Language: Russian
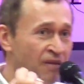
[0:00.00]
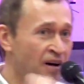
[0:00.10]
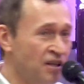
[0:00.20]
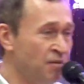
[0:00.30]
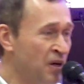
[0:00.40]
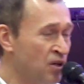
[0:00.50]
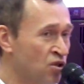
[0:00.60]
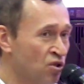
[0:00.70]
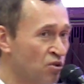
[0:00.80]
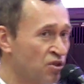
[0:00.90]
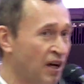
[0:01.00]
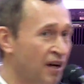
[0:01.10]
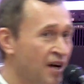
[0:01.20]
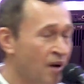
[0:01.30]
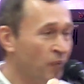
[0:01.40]
во имя Иисуса.
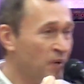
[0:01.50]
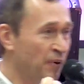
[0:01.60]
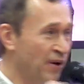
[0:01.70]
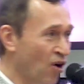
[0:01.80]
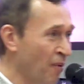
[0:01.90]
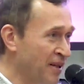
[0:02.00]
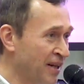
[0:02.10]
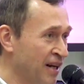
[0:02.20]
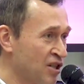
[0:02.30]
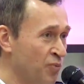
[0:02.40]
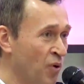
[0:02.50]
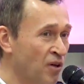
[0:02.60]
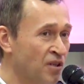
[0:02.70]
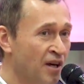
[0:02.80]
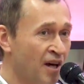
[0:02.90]
Мы берем это, Господь.